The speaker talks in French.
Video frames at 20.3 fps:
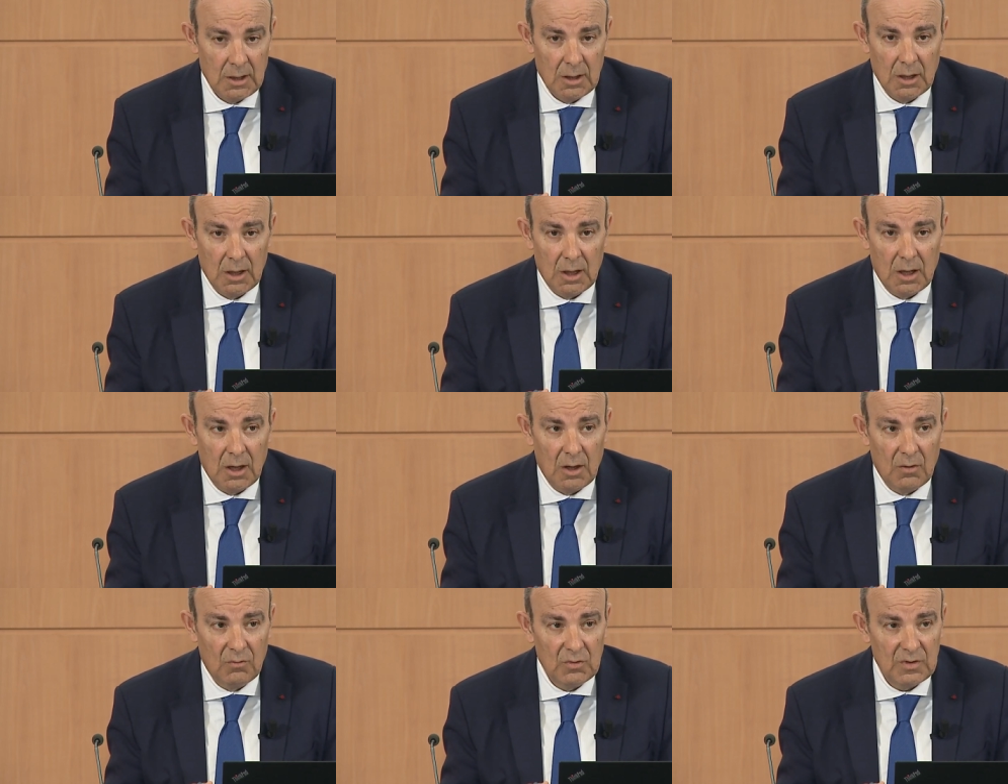
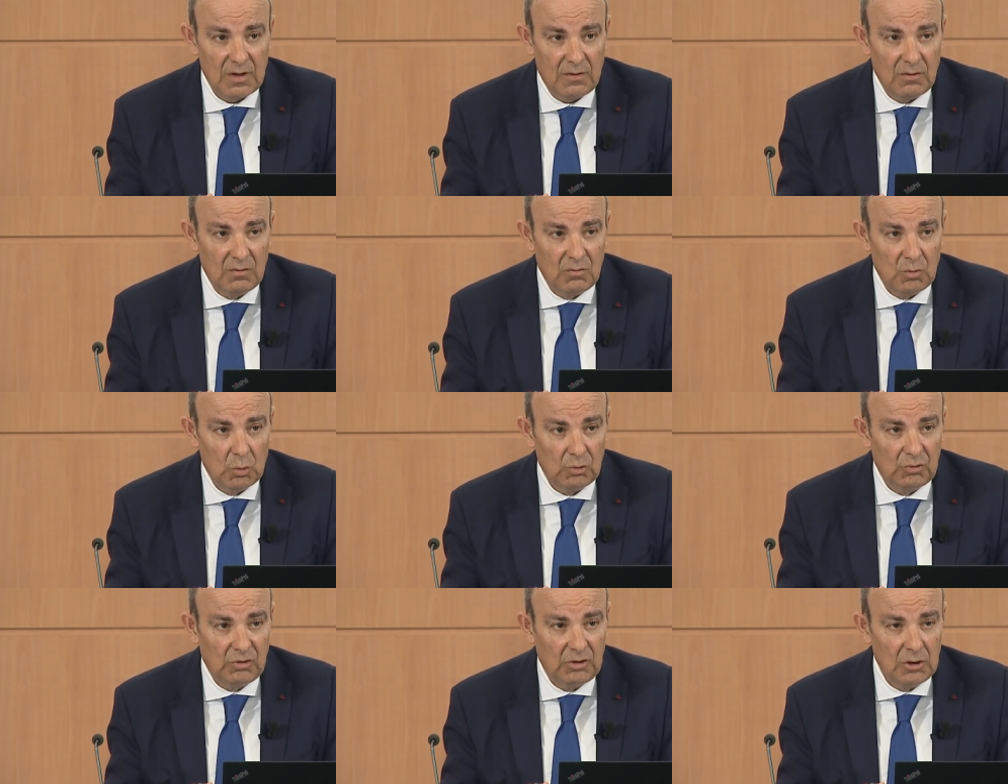Vous avez
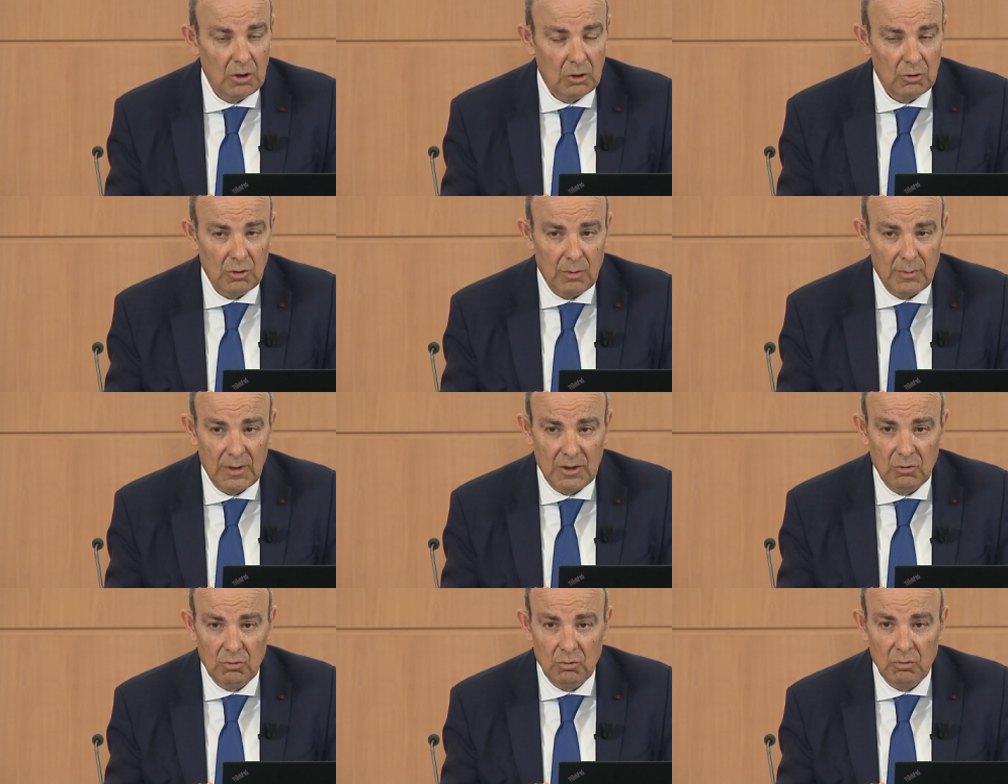vu aussi dans le
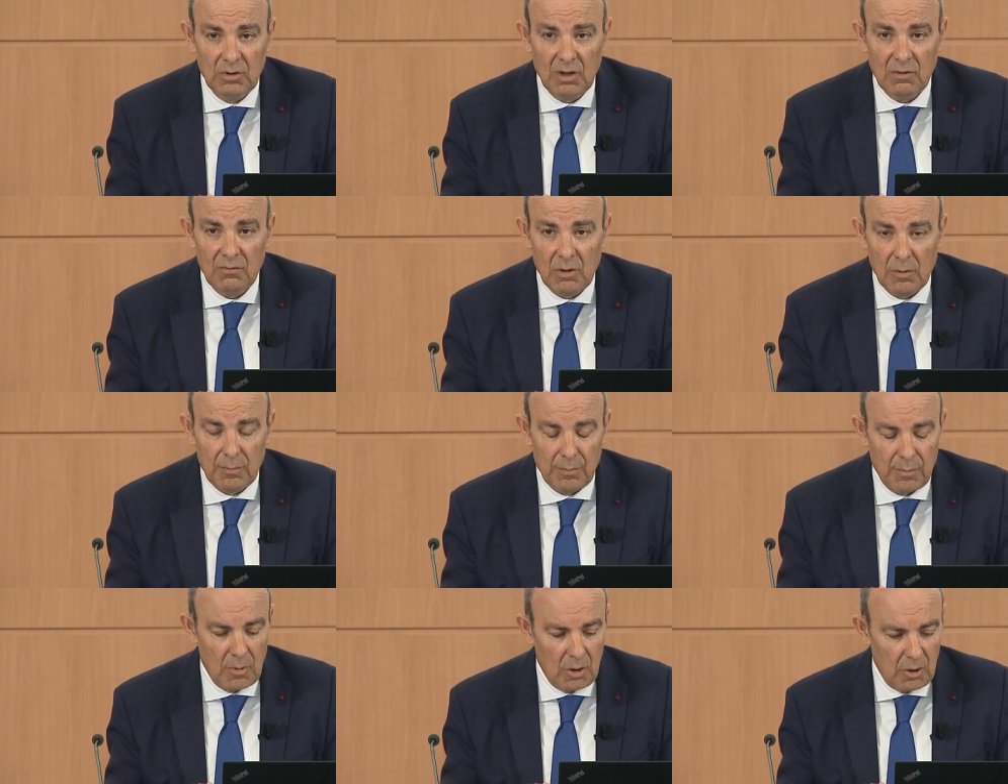domaine du
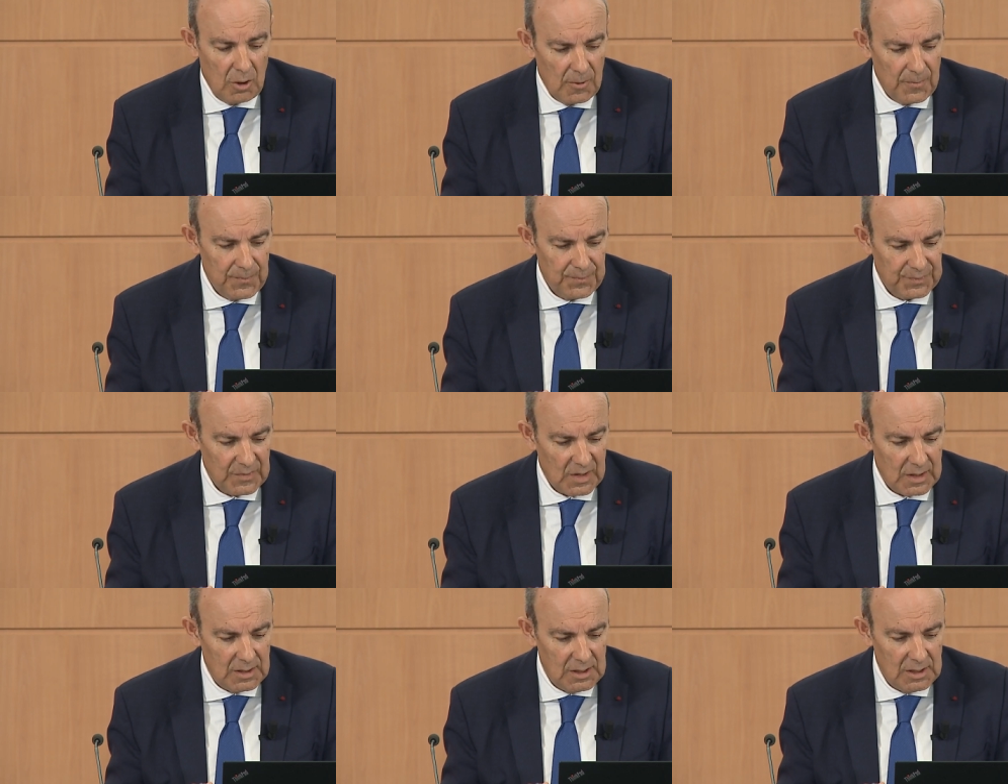développement
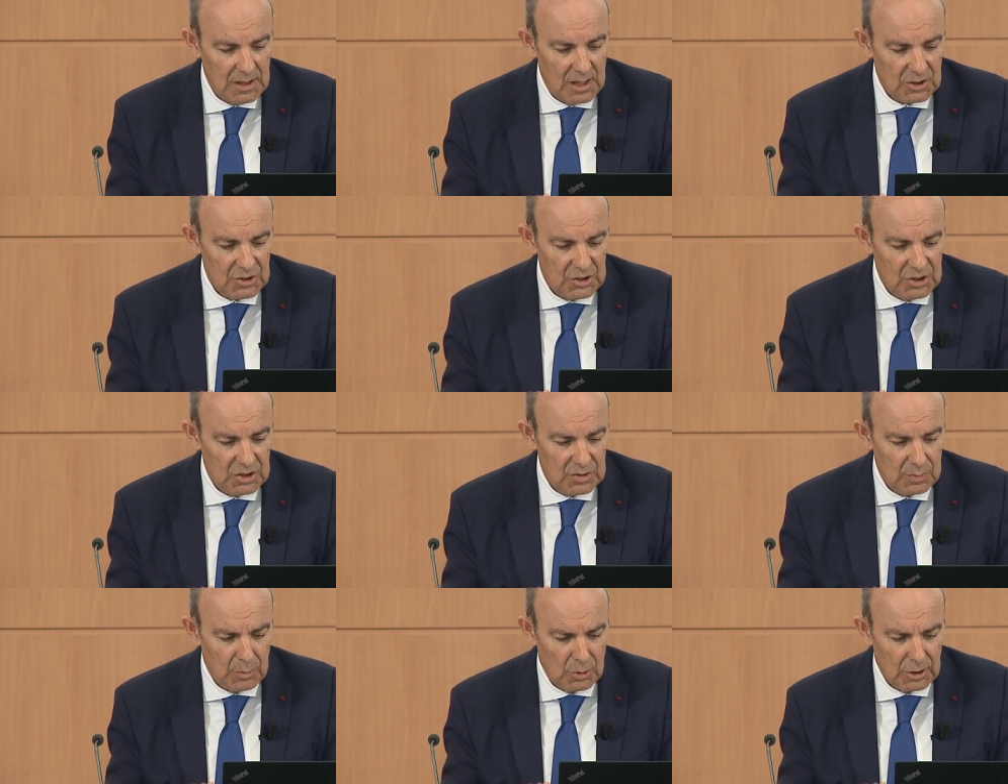
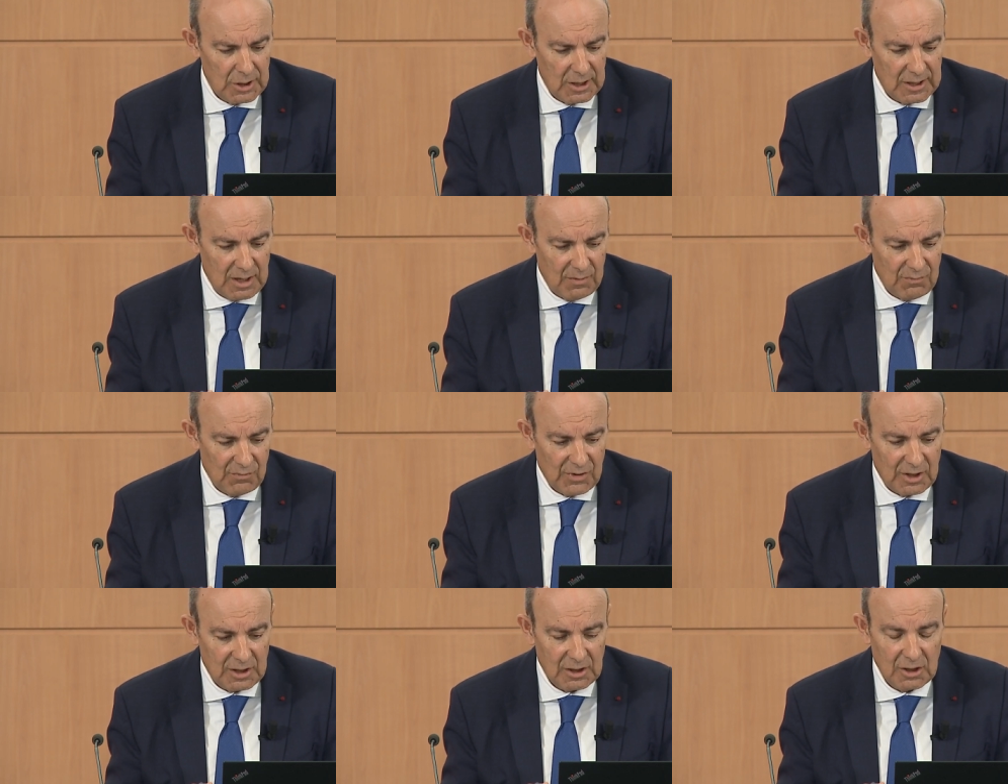l'élargissement de la
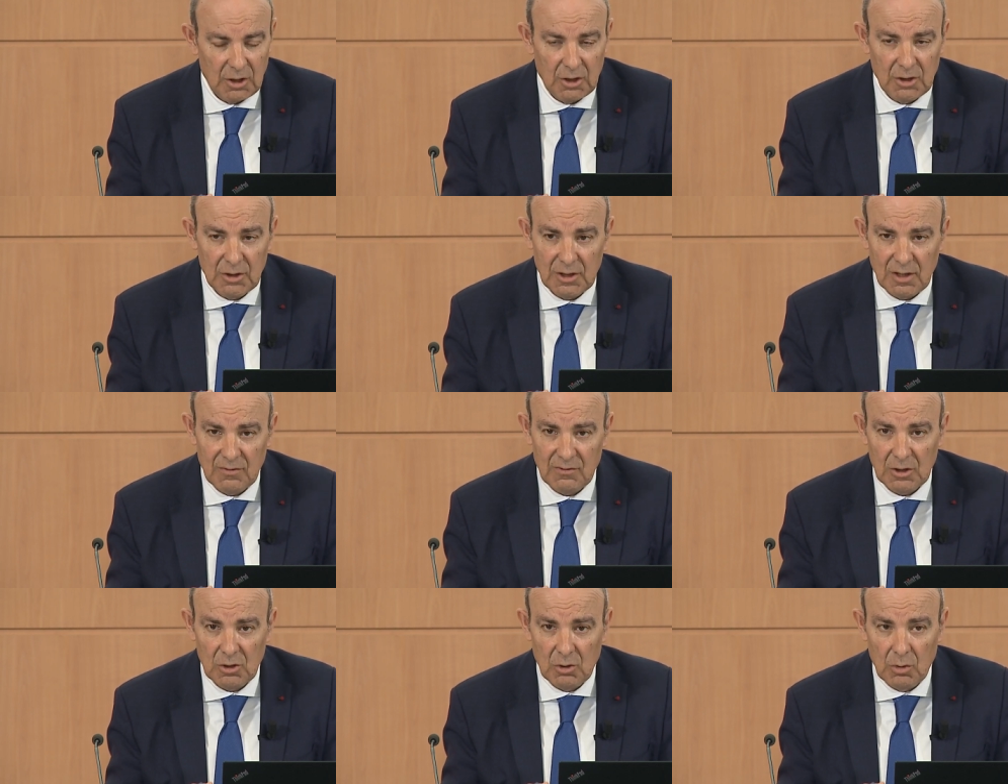gamme Falcon
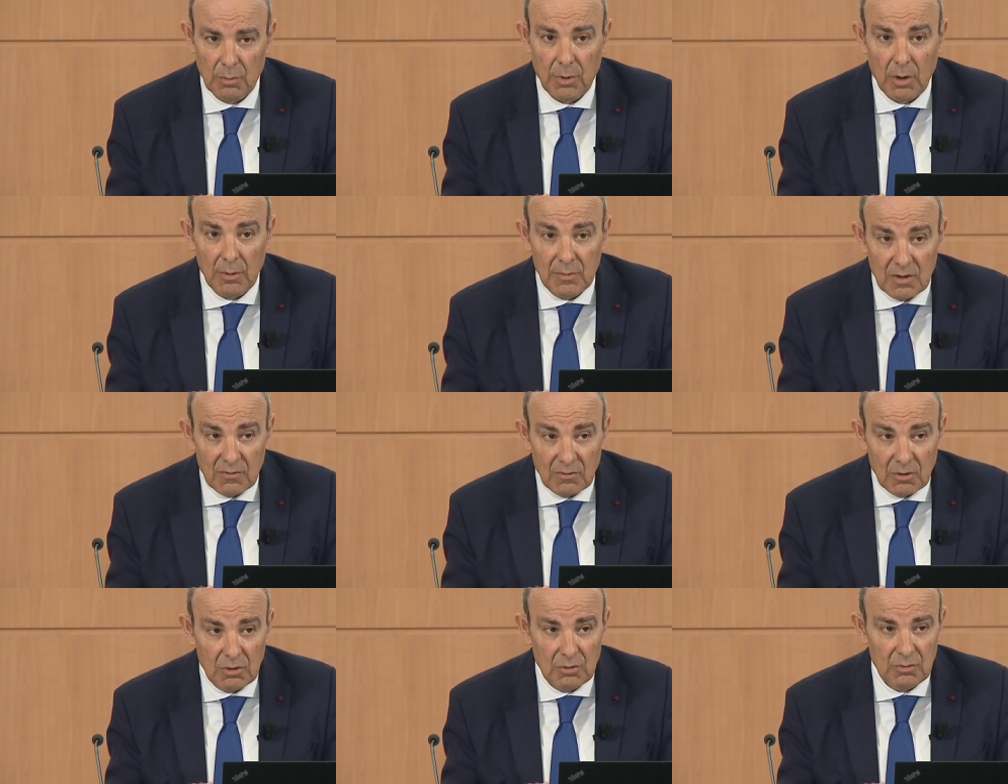avec le
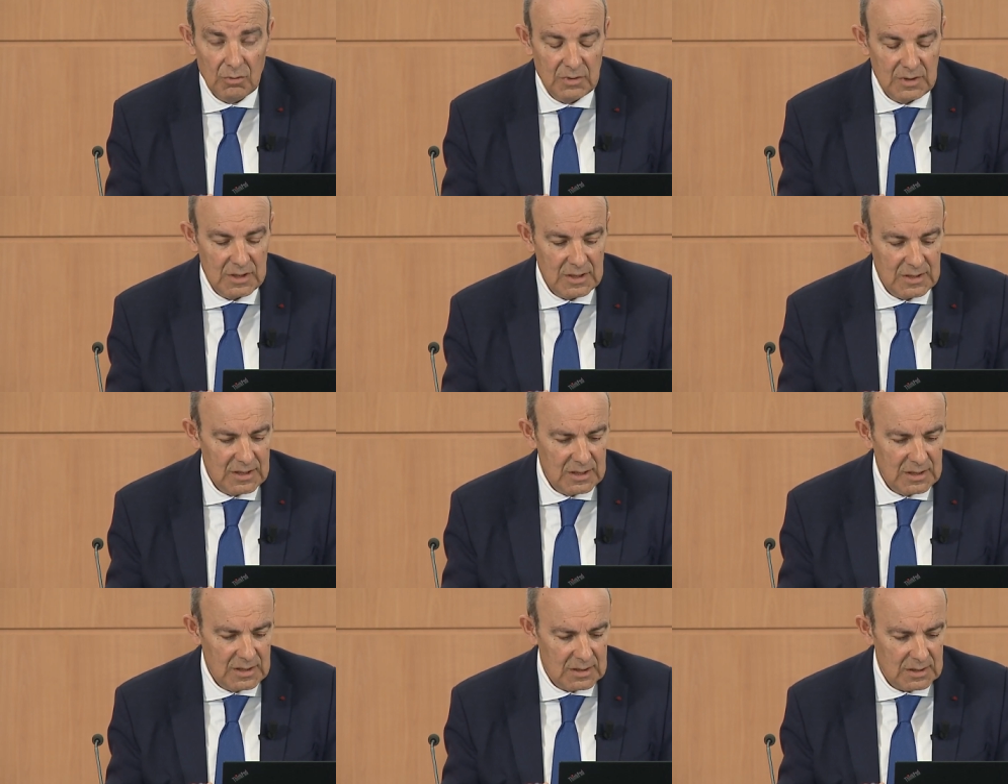premier vol du
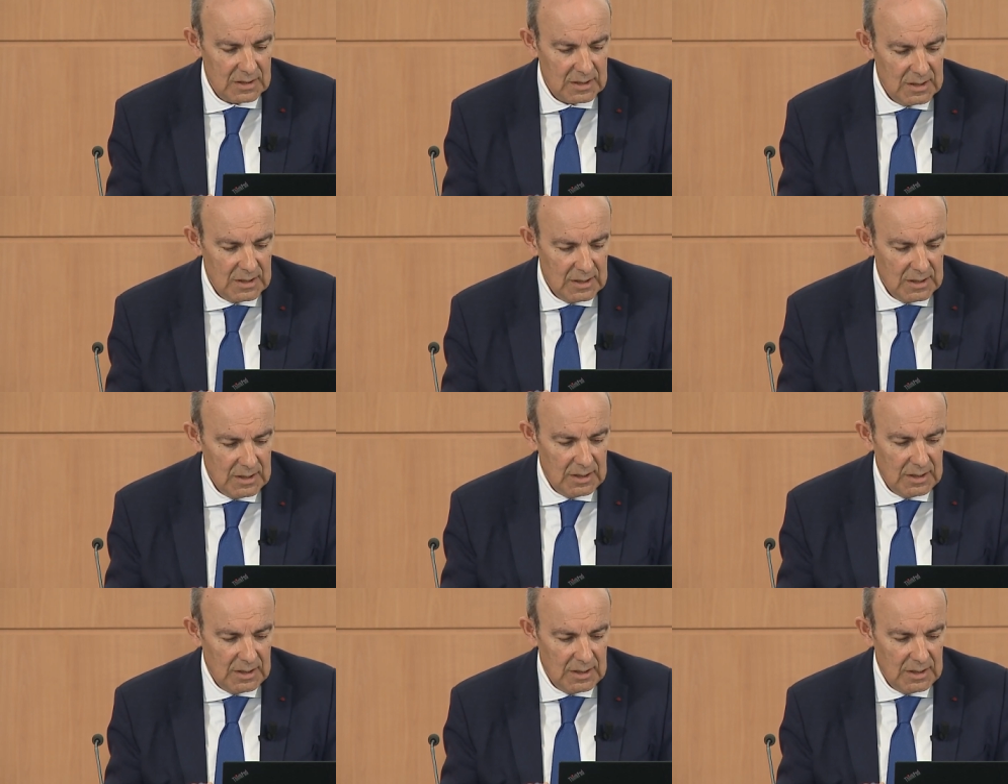6X